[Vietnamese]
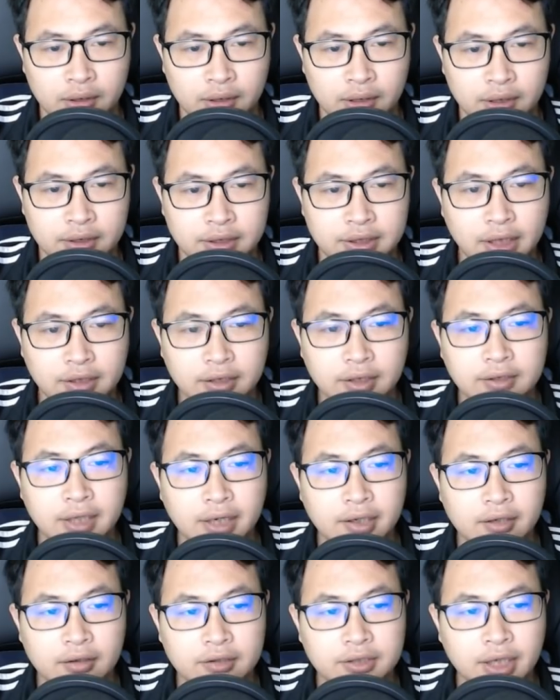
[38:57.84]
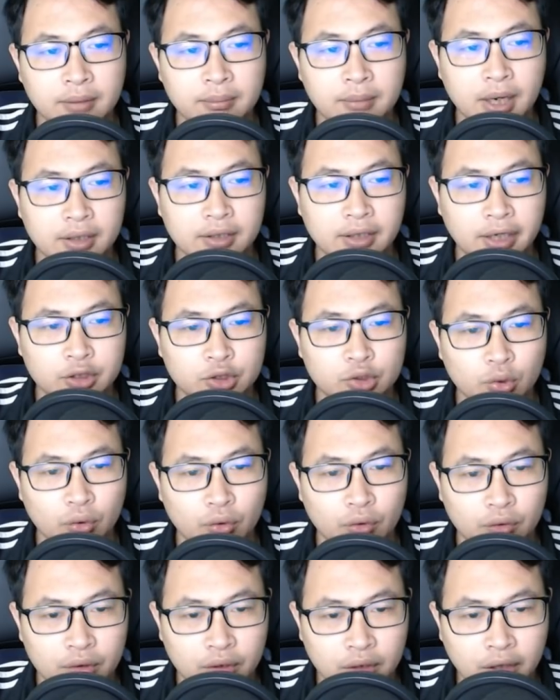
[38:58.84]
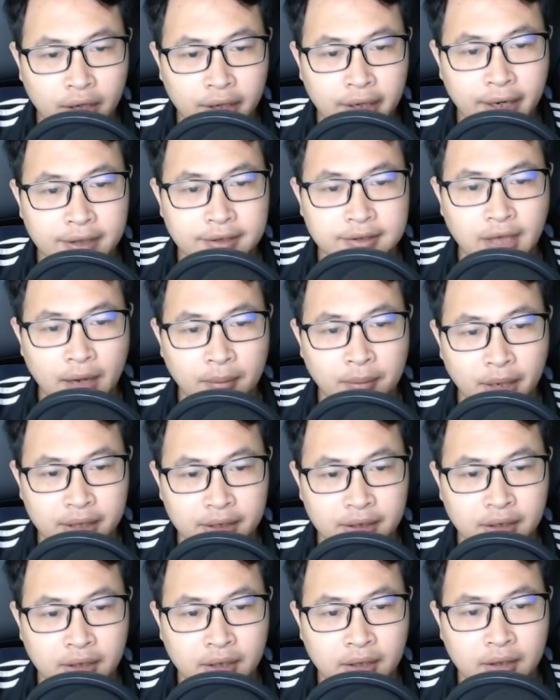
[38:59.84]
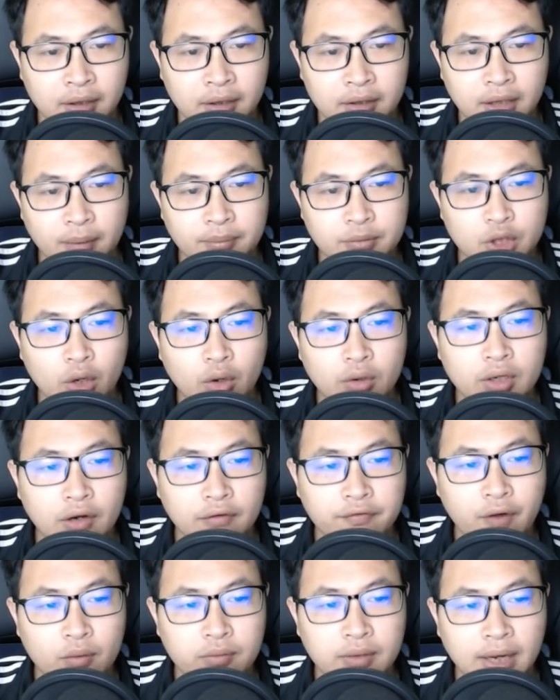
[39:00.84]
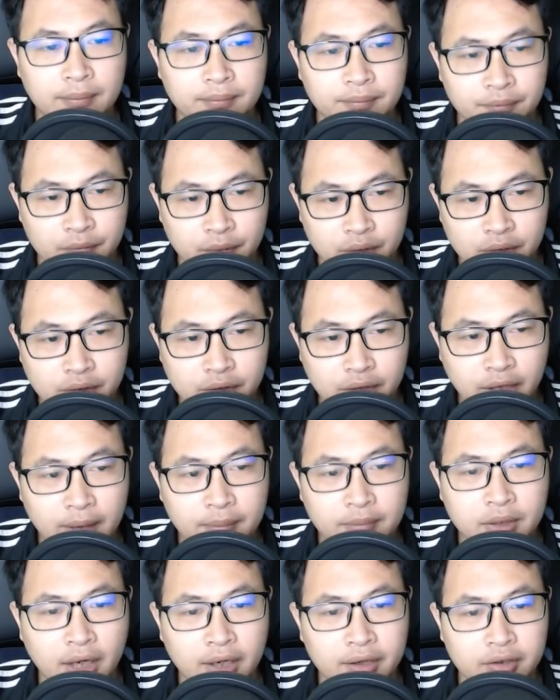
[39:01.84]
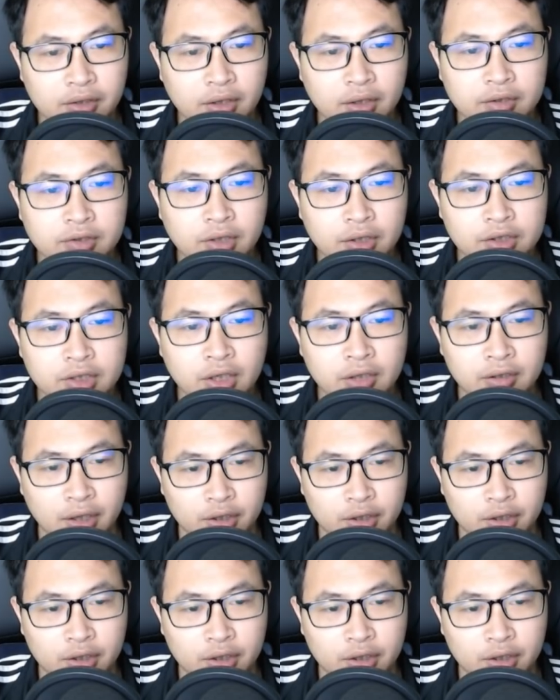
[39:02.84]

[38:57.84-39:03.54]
Chẳng những nhận được chính miệng thần chủ hứa hẹn xá mệnh, thậm chí còn được phong làm từ kim thần tướng dưới trướng thần